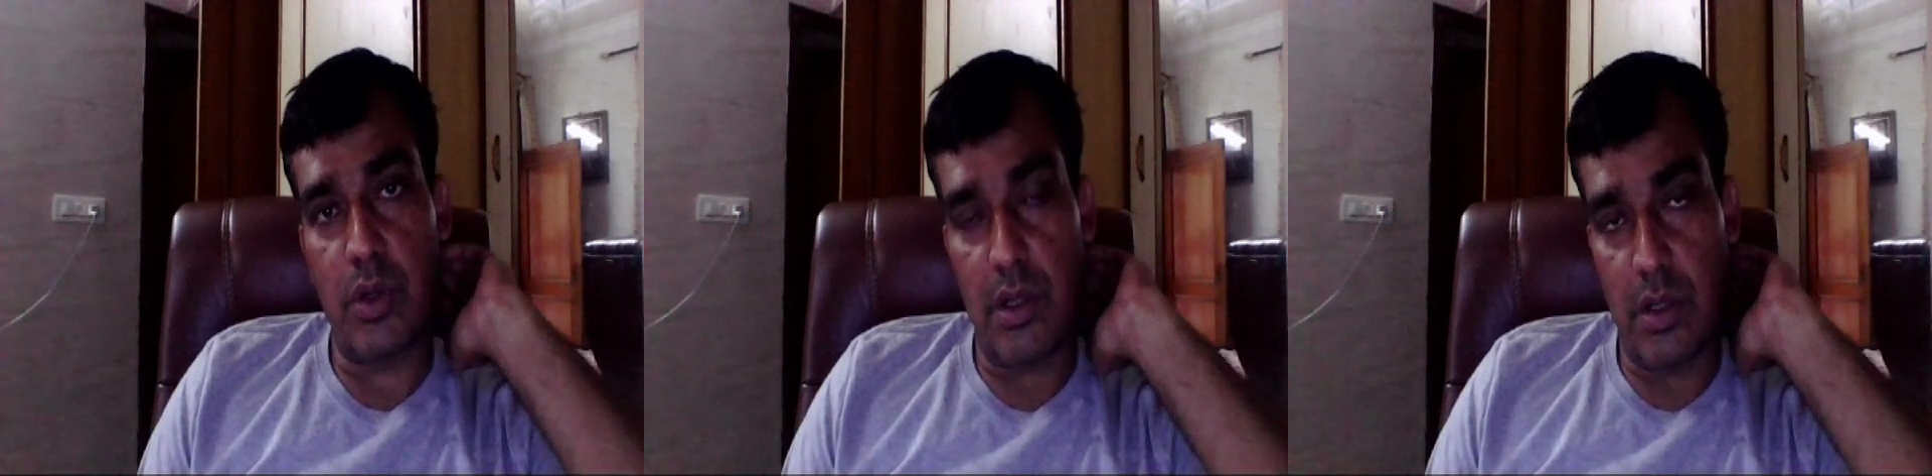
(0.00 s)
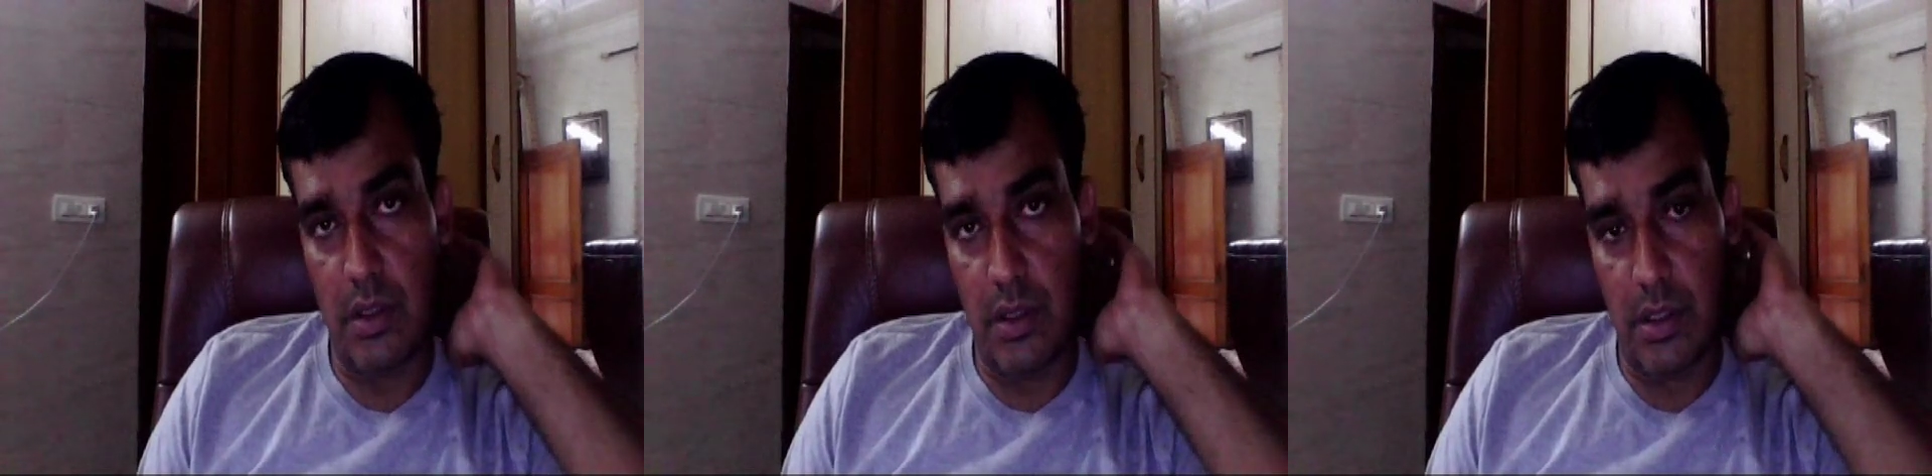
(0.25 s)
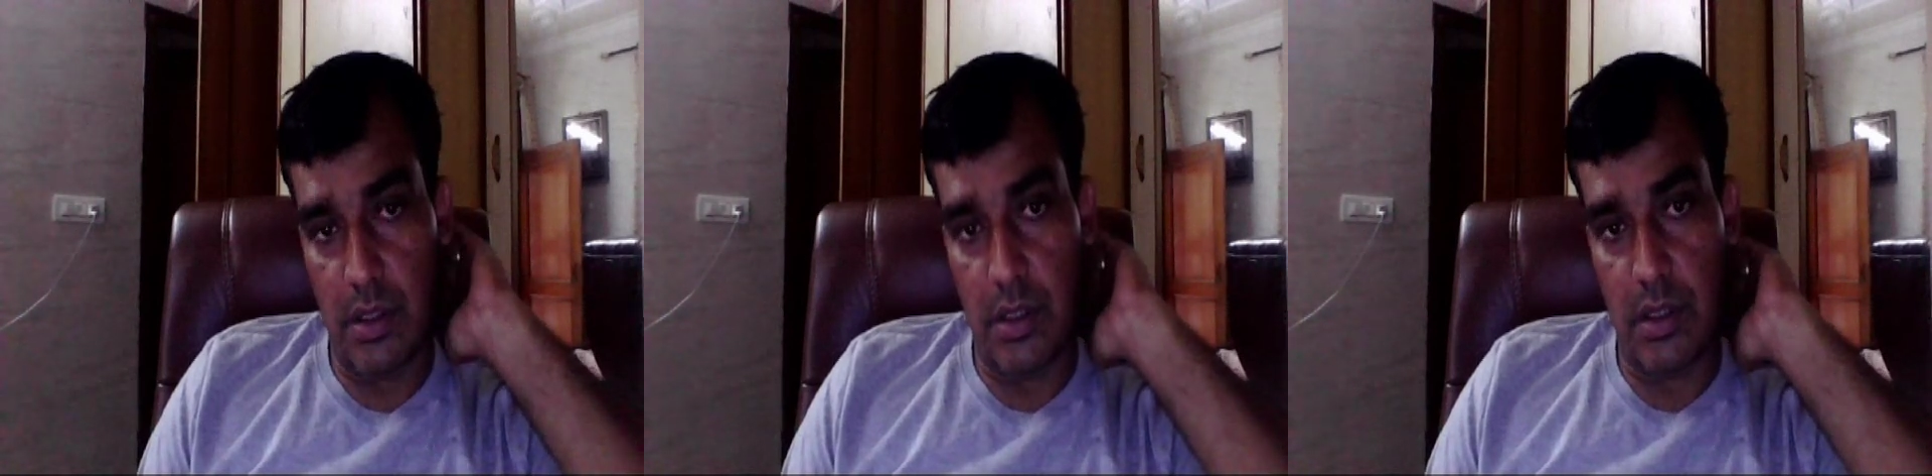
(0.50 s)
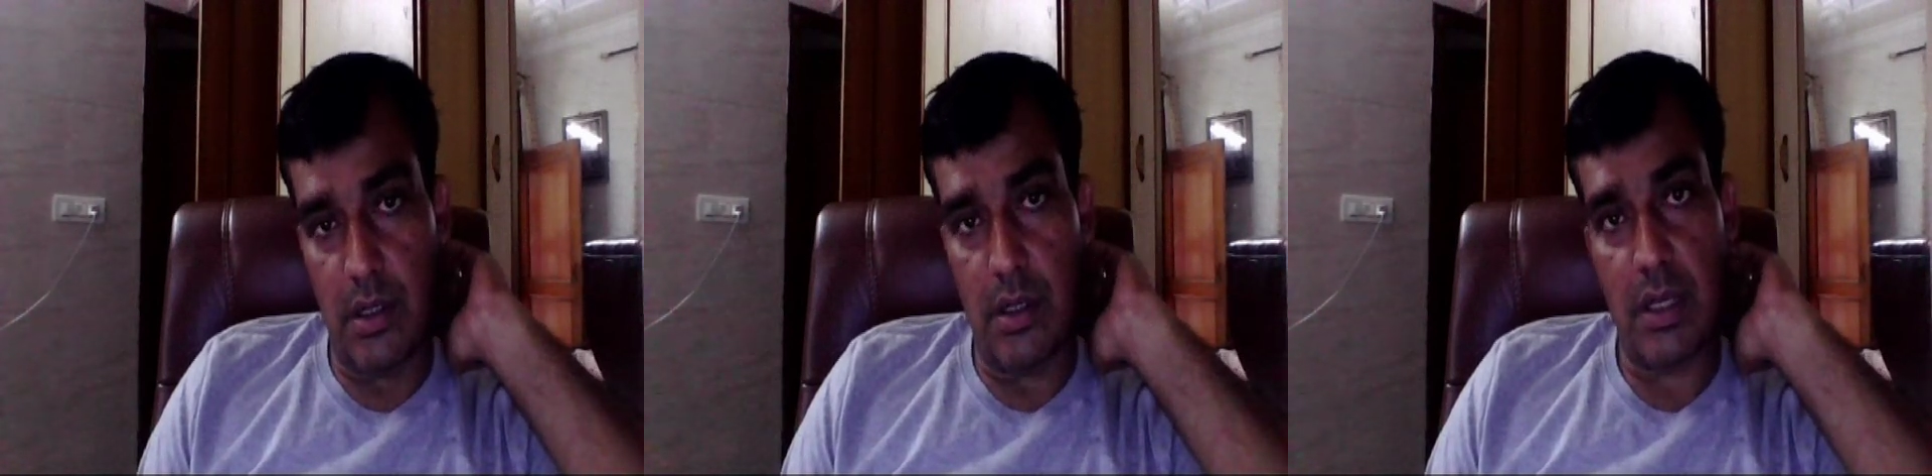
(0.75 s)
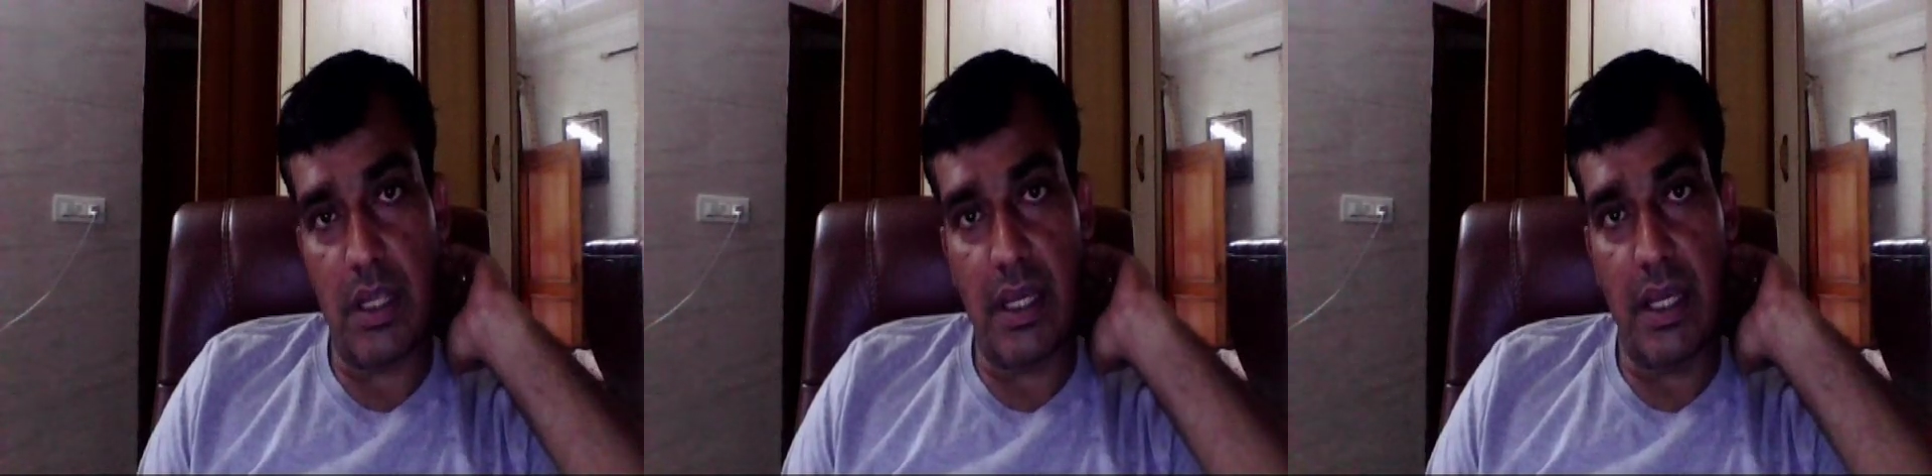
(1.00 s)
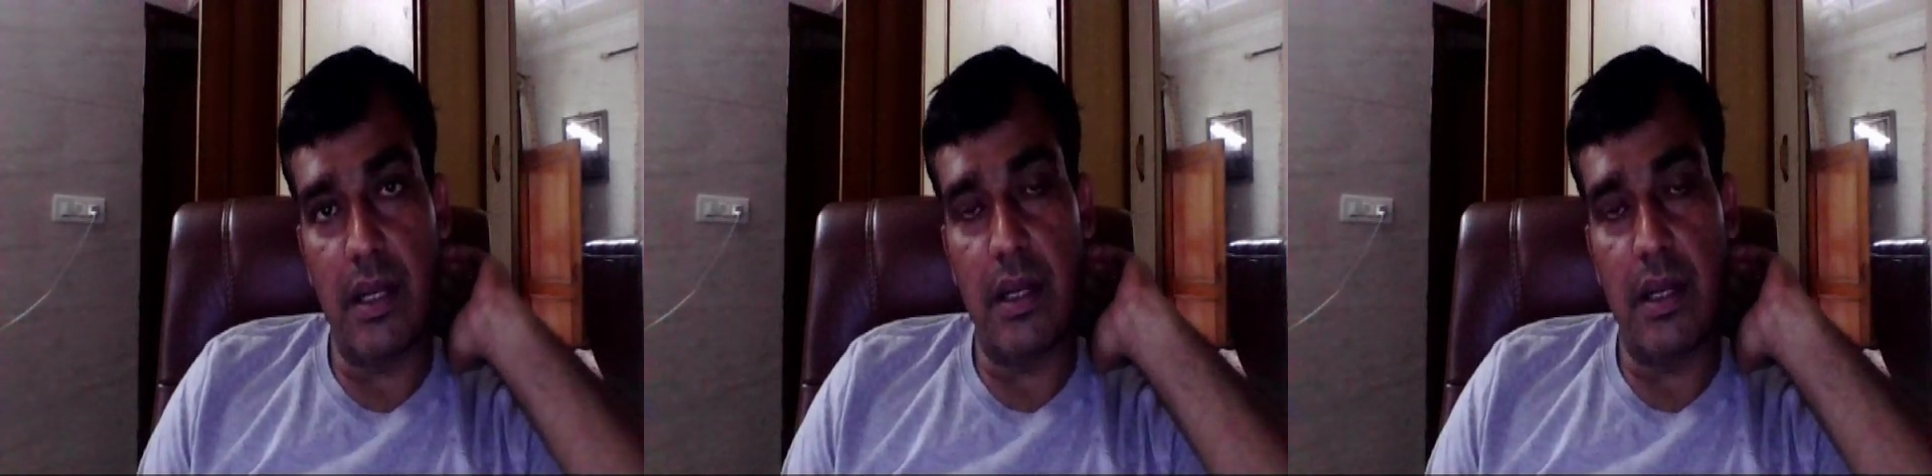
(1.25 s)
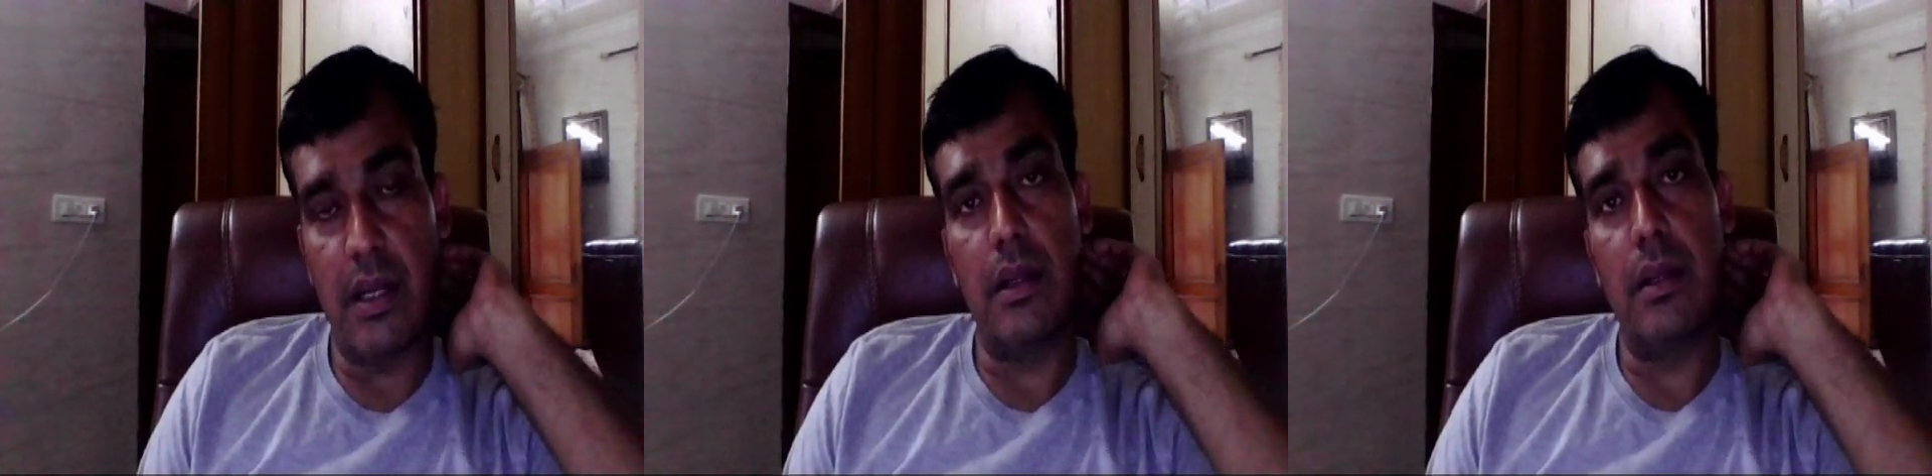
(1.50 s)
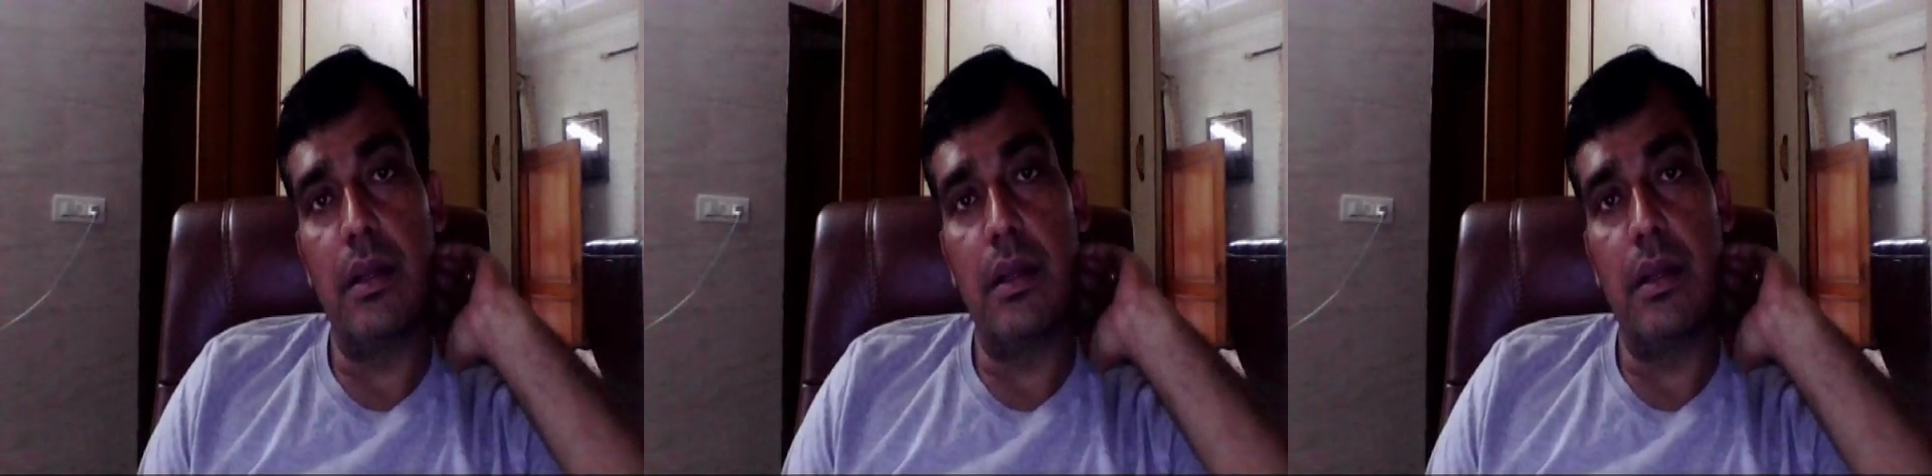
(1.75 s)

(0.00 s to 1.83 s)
आ, किन